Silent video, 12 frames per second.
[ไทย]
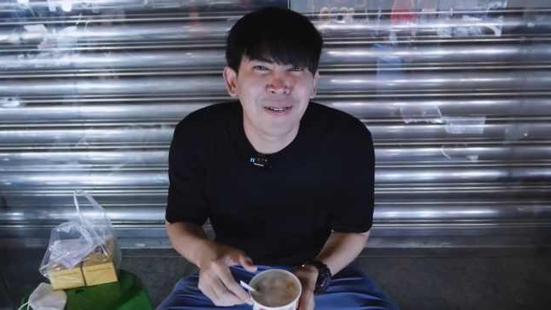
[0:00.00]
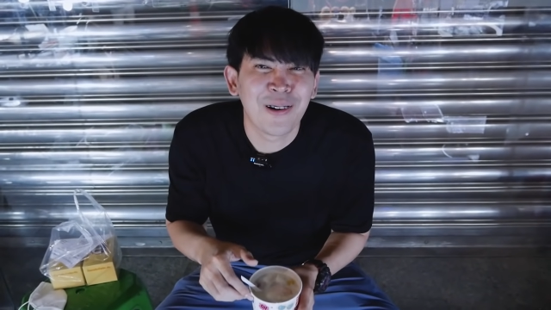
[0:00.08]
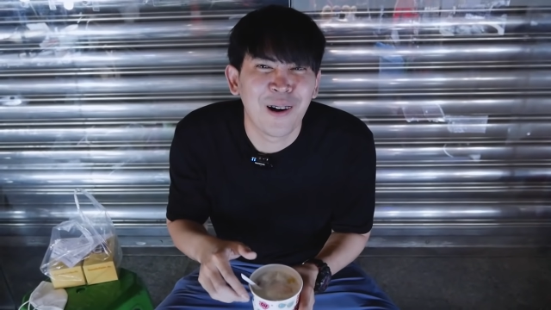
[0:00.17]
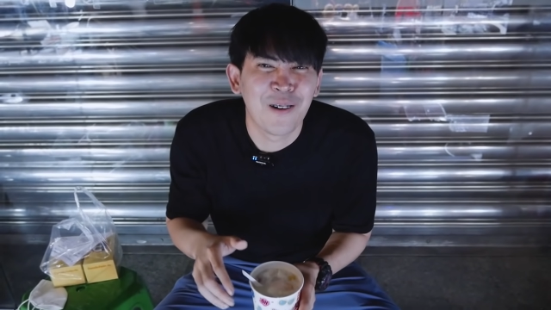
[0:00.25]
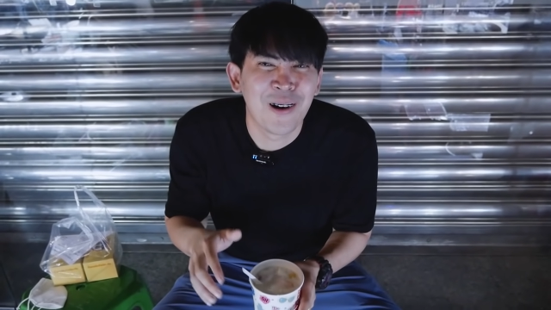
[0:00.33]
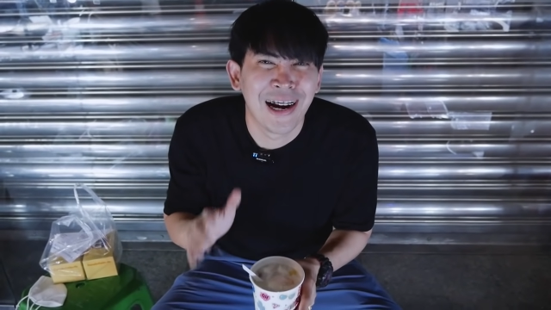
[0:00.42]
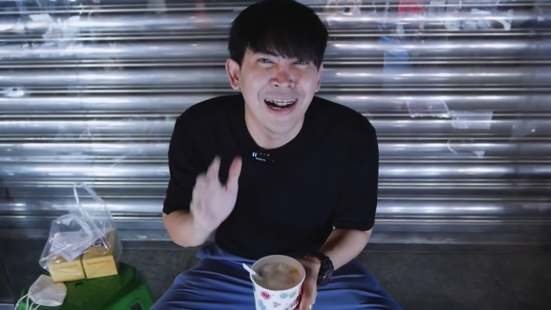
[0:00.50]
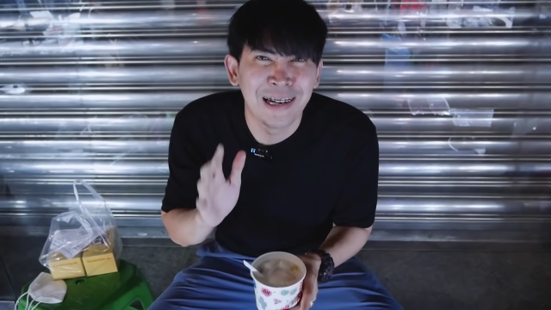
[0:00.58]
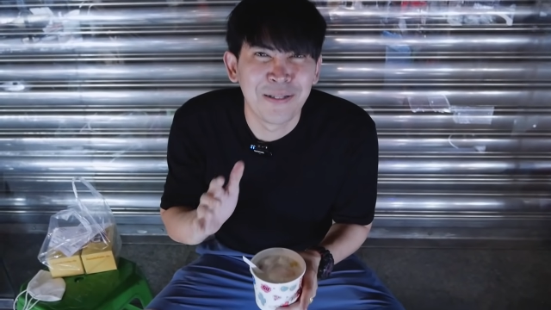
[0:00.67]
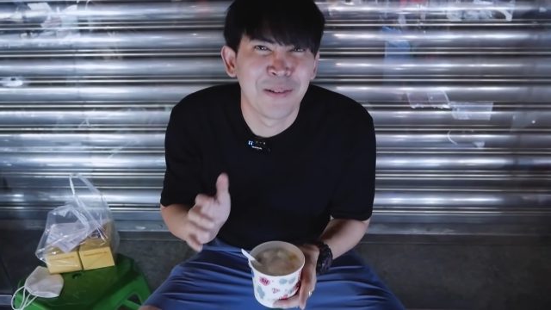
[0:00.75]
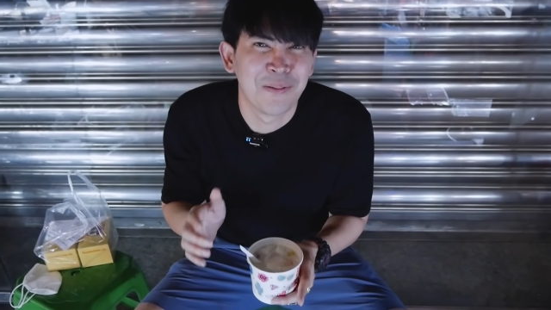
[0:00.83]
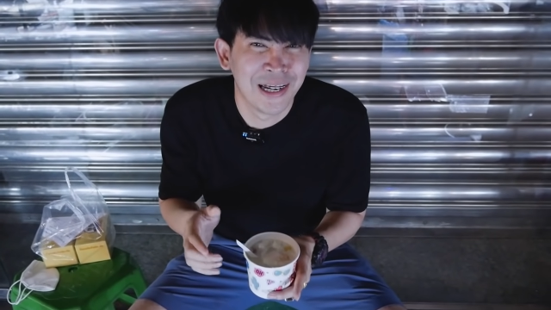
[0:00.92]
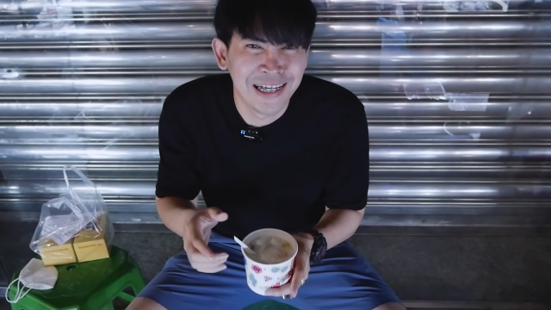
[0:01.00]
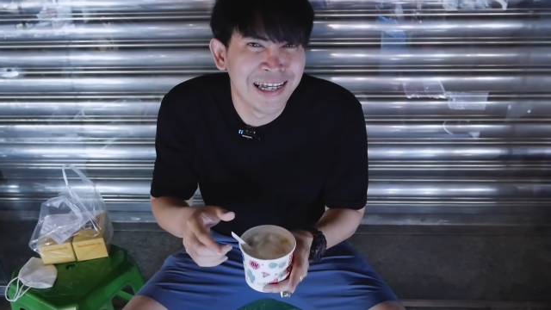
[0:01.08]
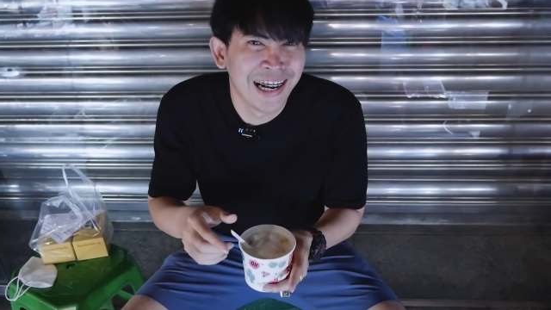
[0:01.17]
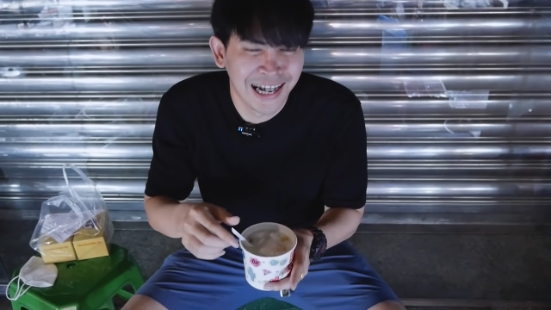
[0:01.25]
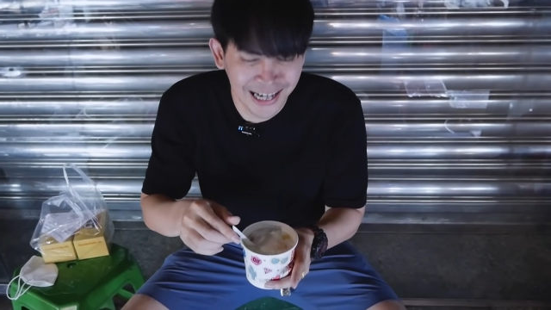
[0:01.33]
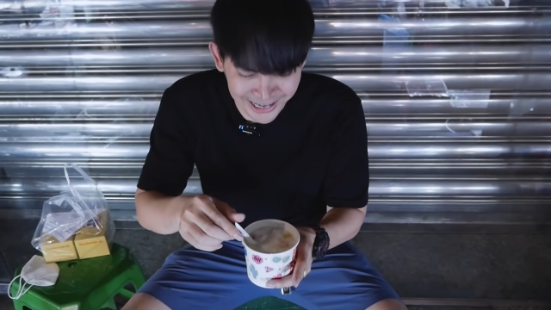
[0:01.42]
คิดว่าของหวานน่าจะแบบ
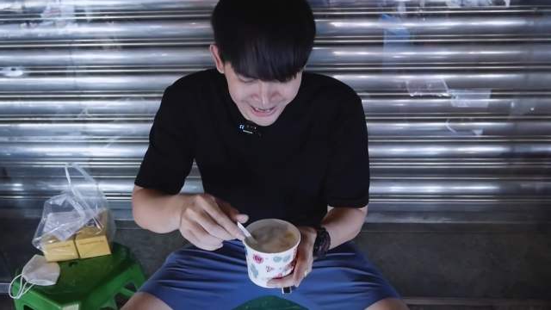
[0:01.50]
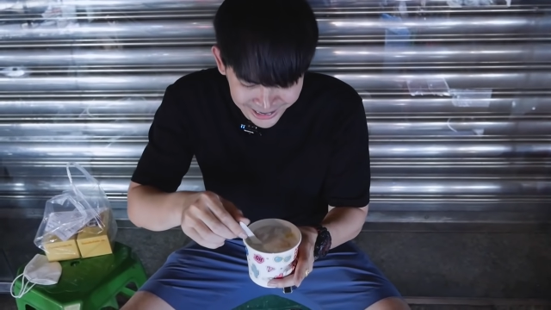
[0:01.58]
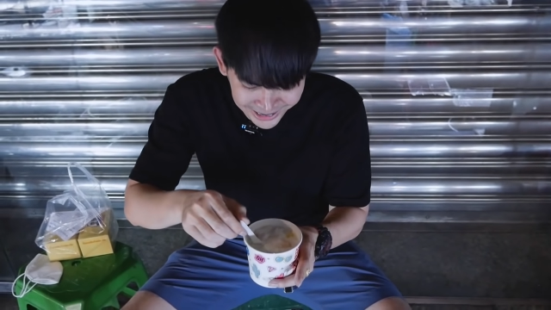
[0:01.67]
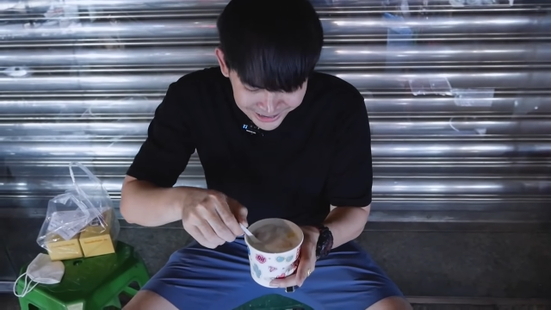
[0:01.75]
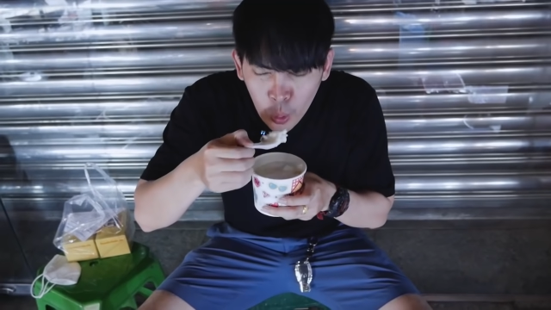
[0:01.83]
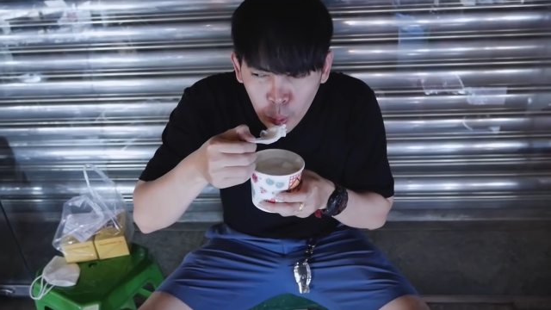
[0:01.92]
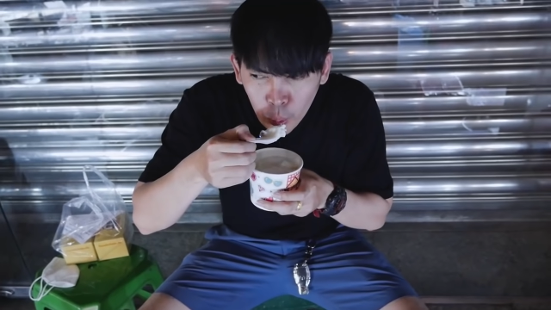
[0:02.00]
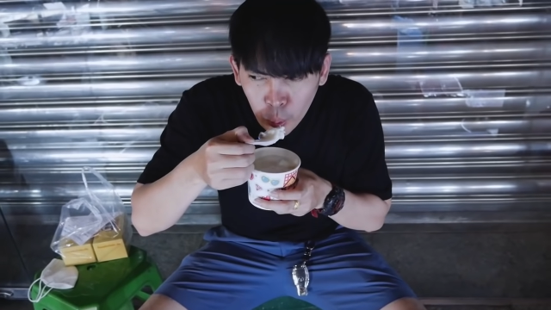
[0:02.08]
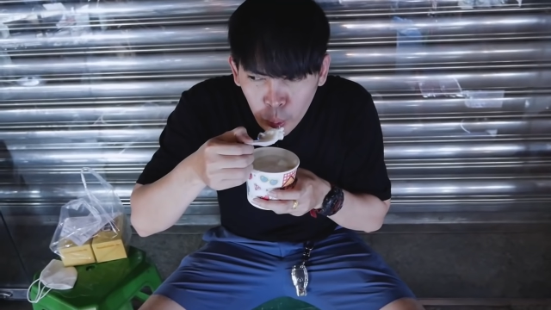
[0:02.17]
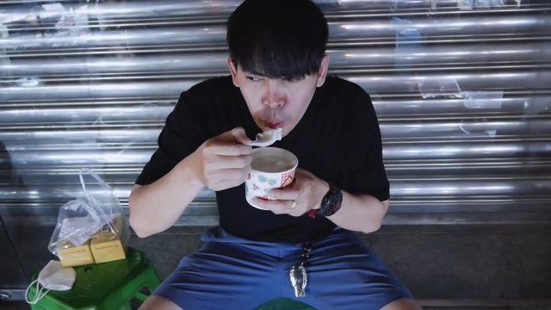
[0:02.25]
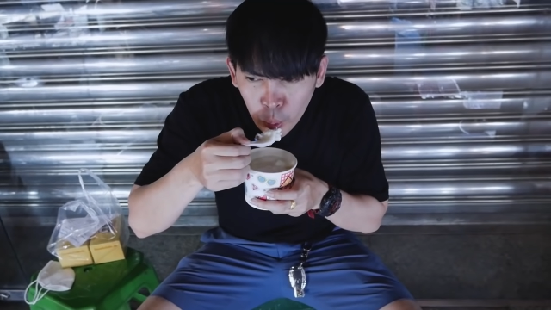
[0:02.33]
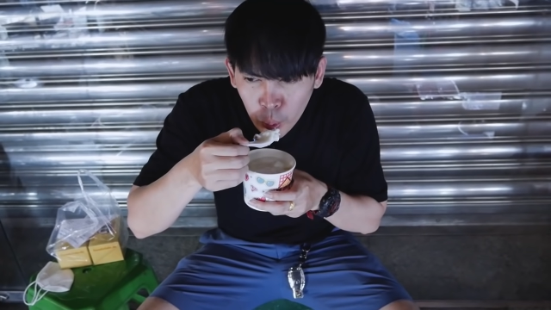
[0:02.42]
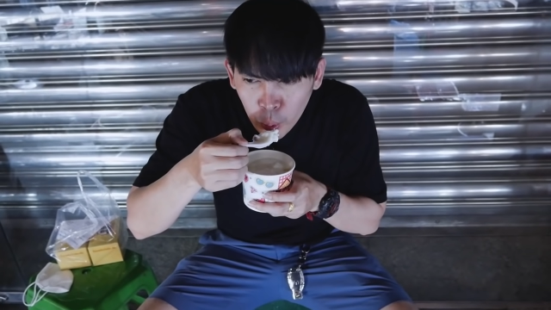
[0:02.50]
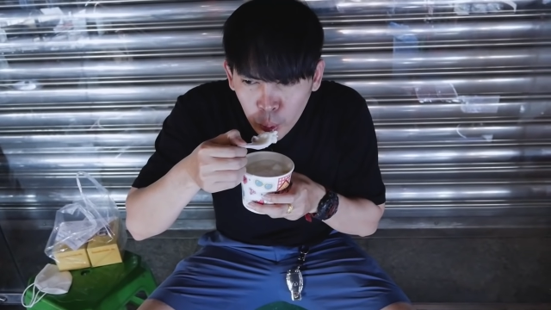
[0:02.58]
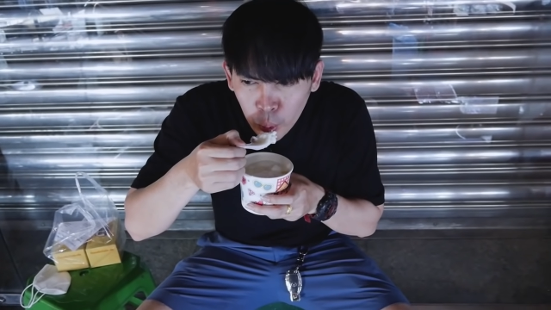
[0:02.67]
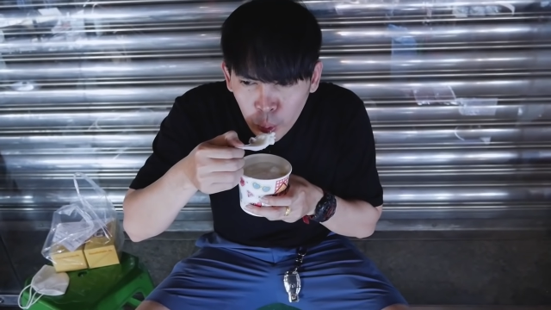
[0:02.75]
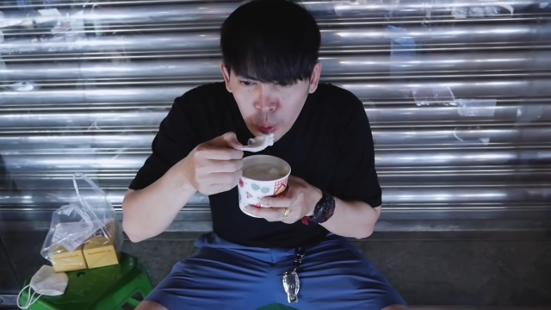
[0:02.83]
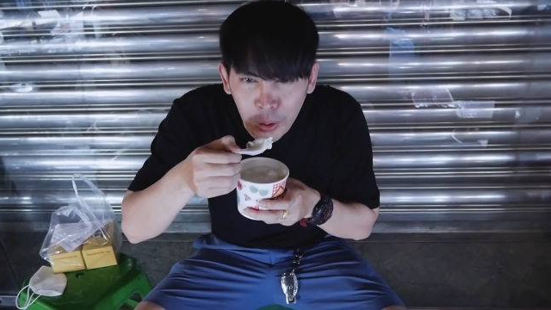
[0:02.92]
เย็นๆอะไรอย่างเงี้ย
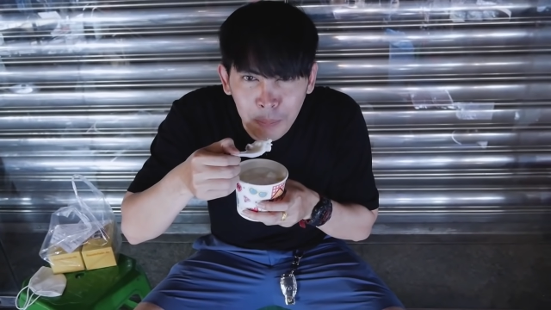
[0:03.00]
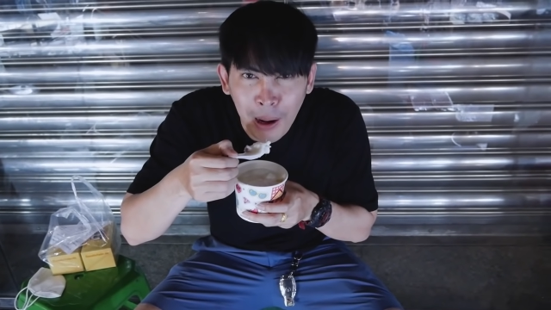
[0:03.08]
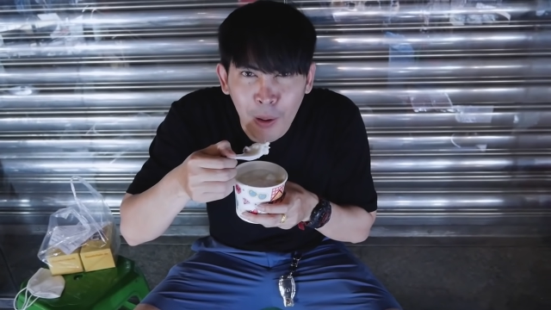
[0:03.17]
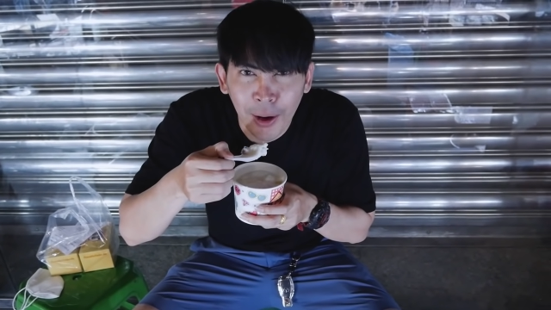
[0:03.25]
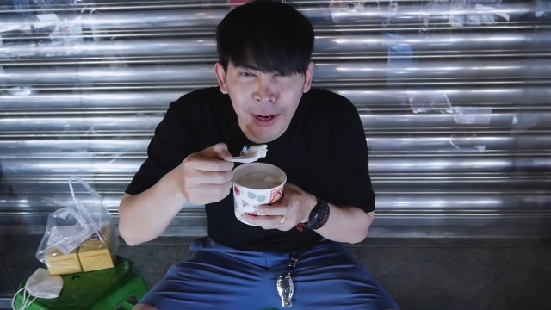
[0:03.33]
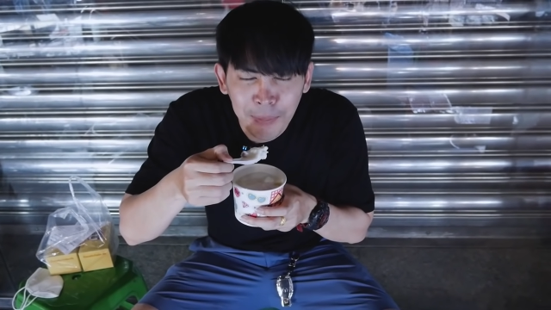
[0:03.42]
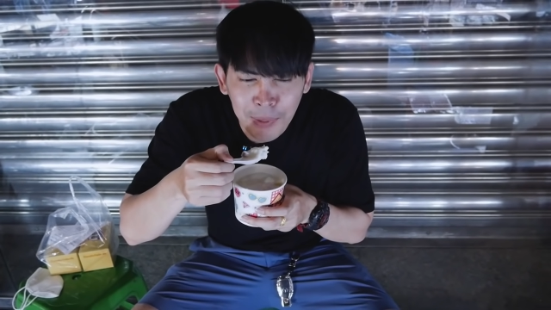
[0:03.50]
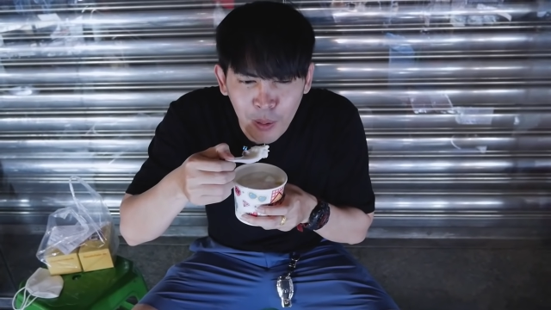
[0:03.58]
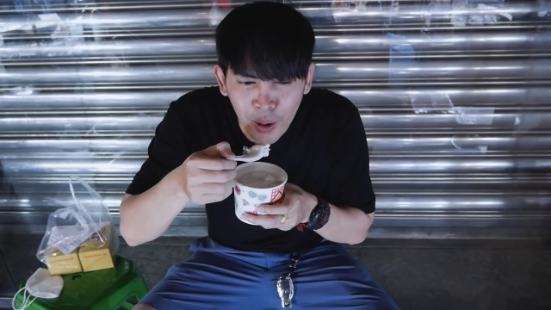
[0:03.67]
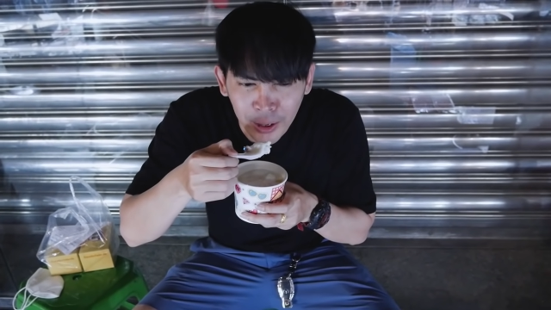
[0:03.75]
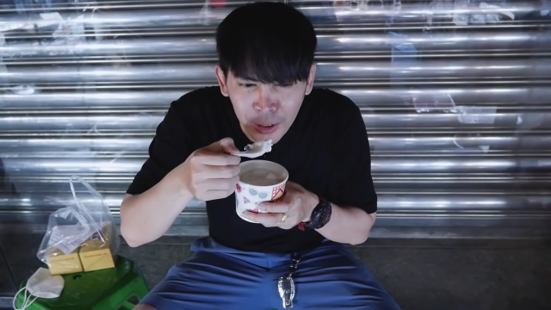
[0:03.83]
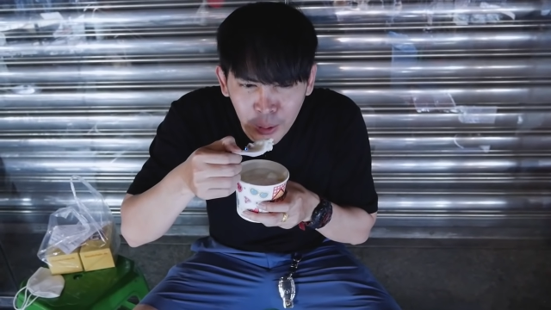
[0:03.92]
เป่ากันนะ เป่ากัน